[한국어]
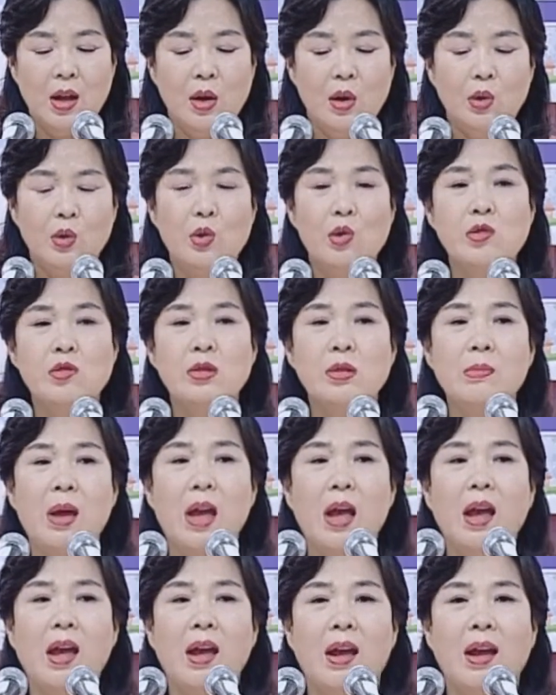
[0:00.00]

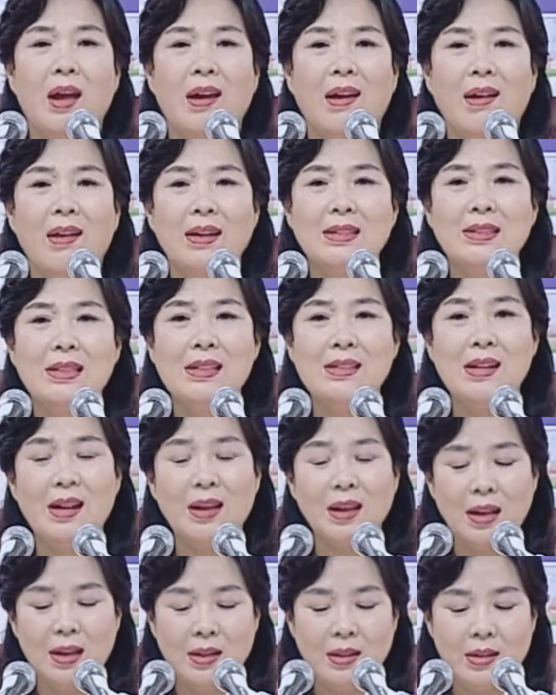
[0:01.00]
요즘에 세상에
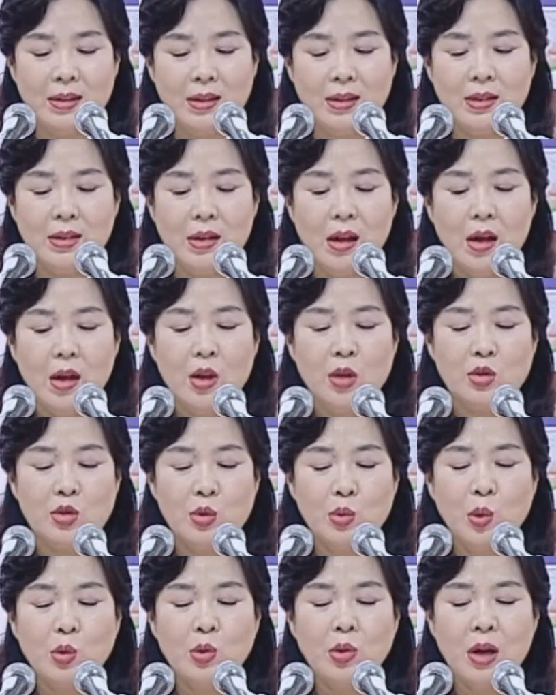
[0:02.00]
있는
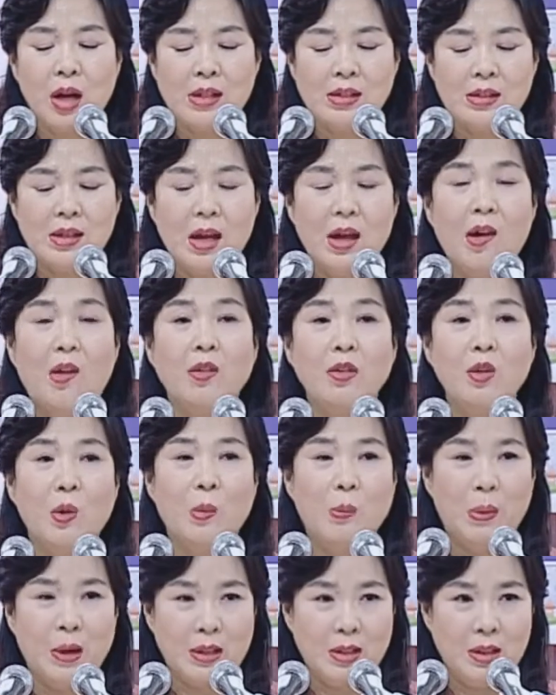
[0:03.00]
중고등학생 언니
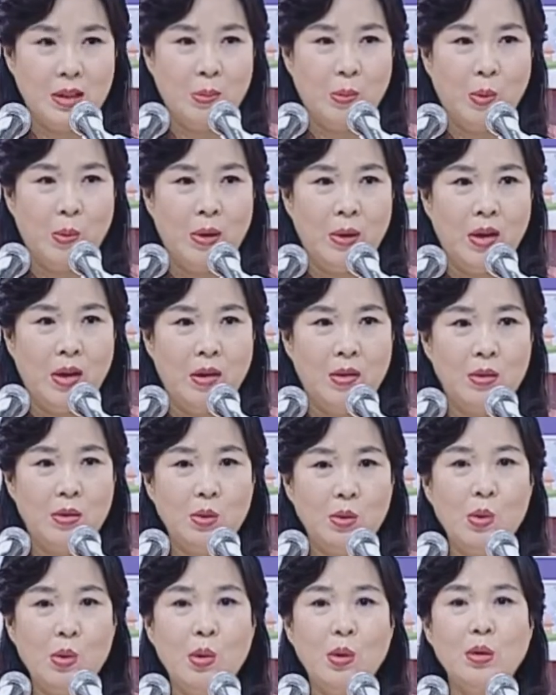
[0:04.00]
오빠들을 보면
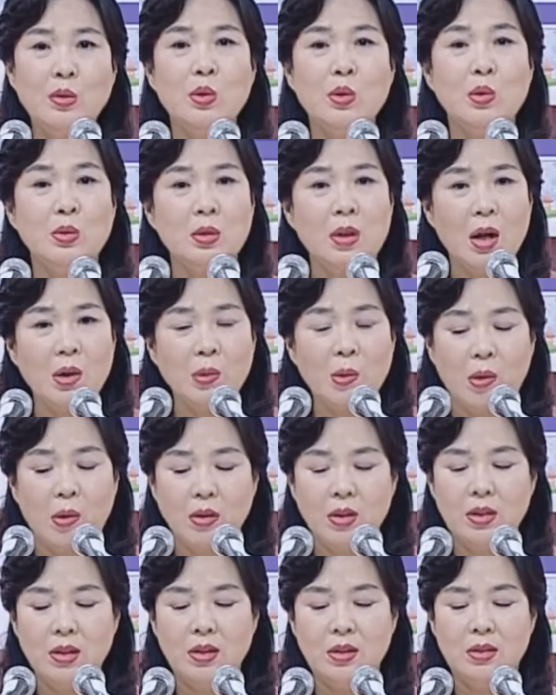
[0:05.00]
또 초등학교
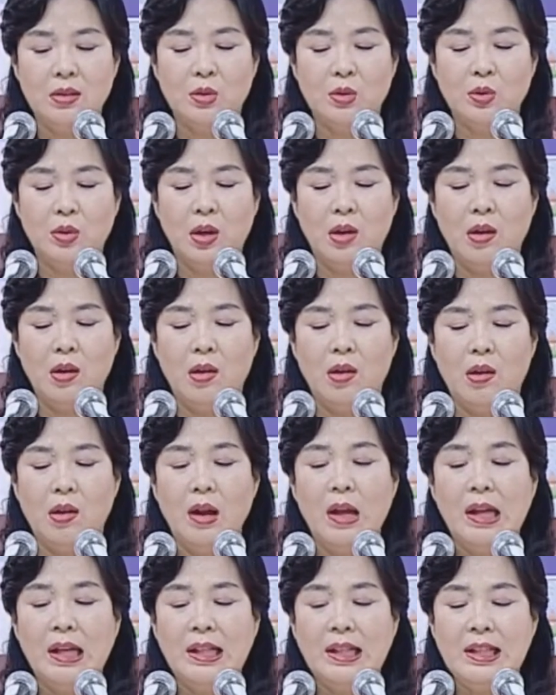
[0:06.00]
어린이들도요
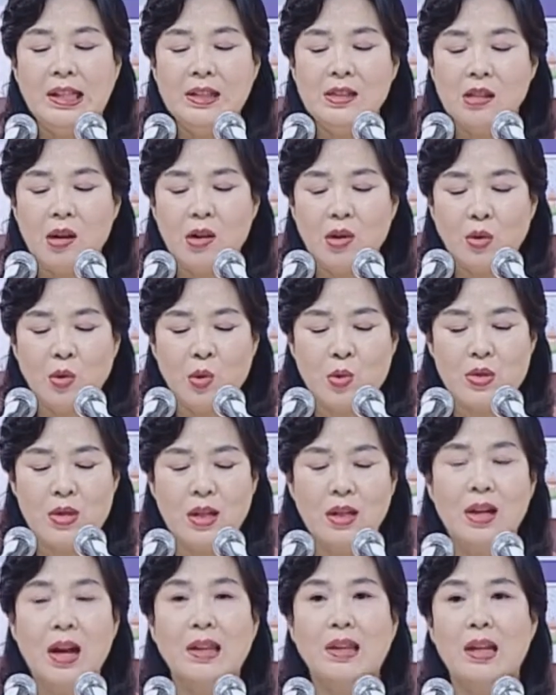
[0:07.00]
이성
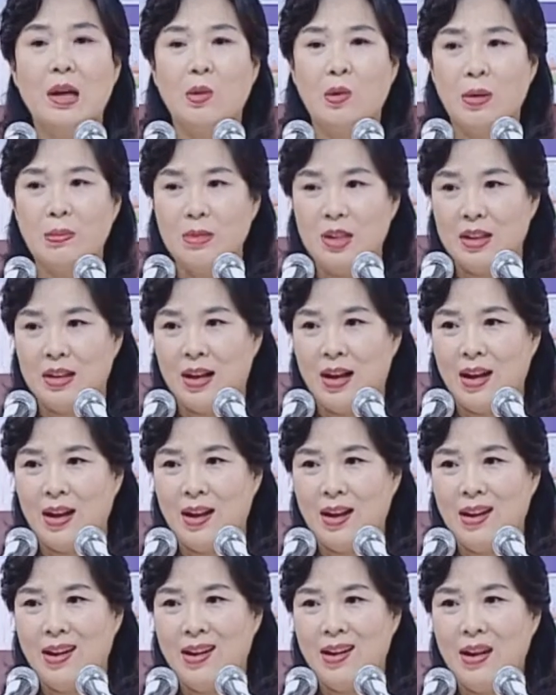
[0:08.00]
교제를 한다고 합니다.
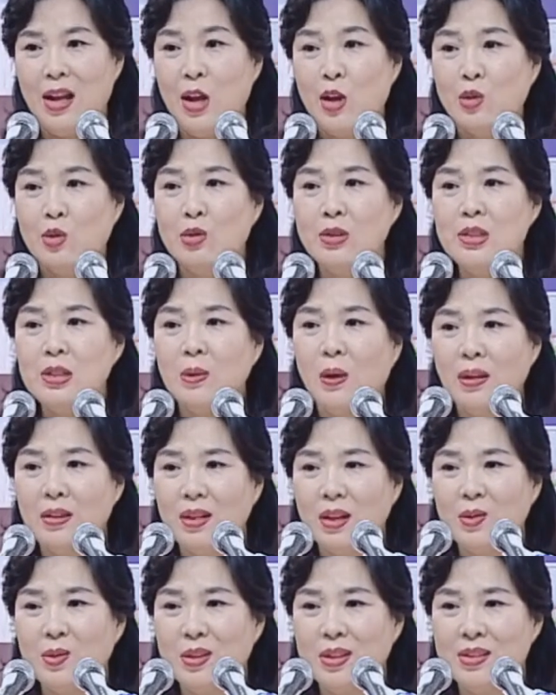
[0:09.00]
유치원
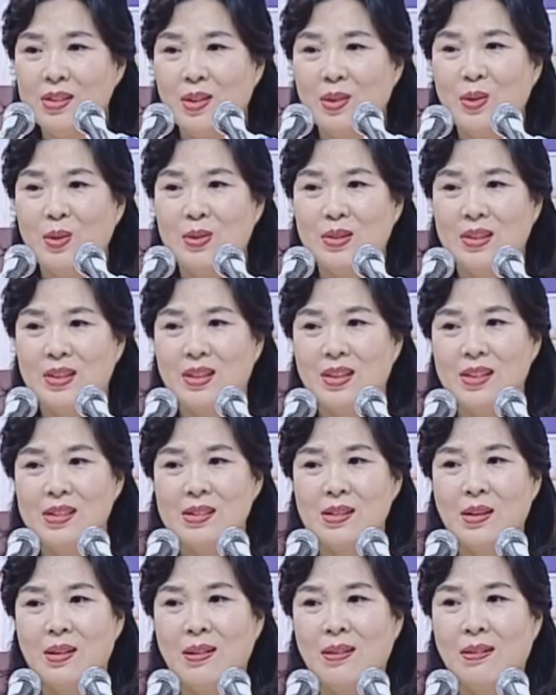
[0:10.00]
때도 이성 교제를
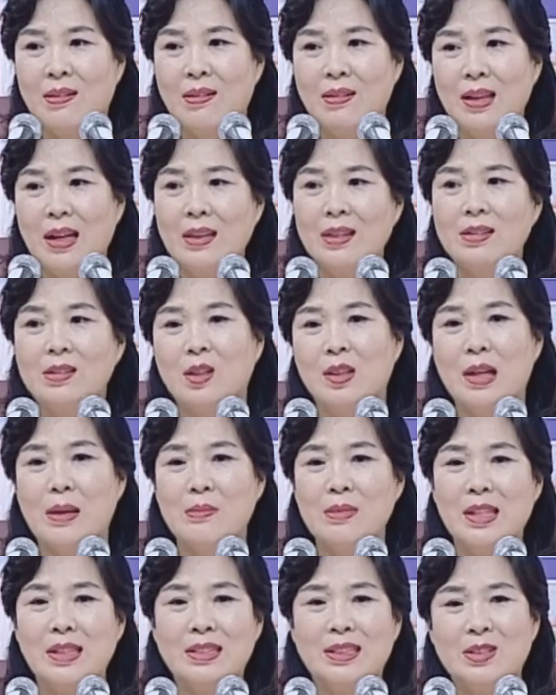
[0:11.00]
해서요. 나는 저
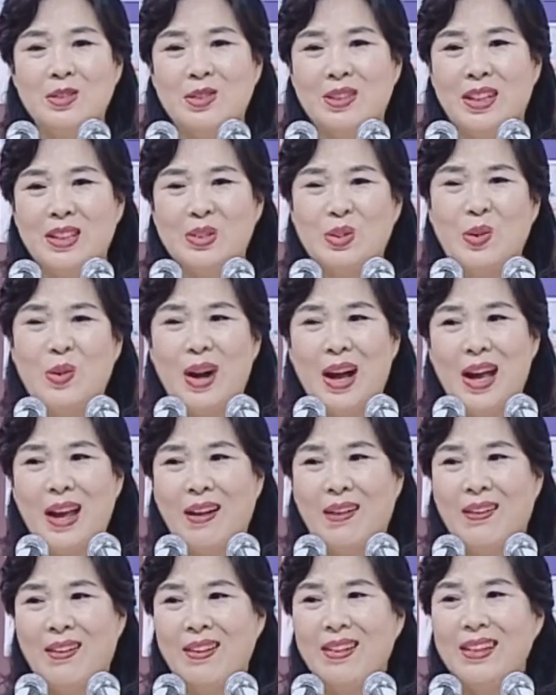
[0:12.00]
남자친구가
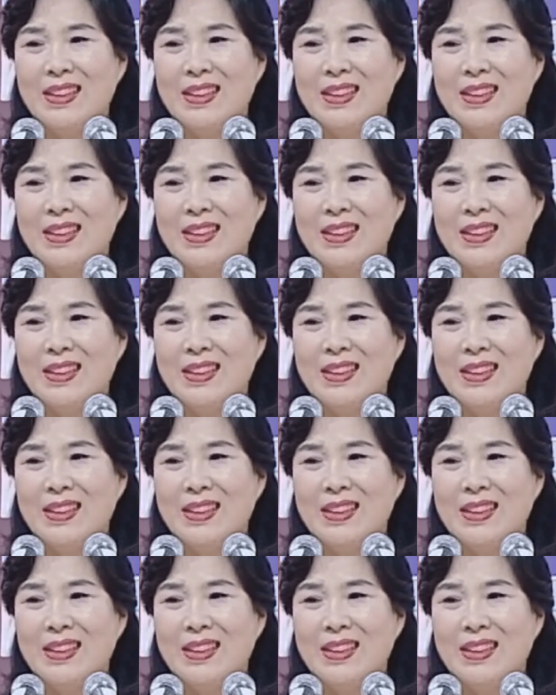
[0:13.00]
좋아요.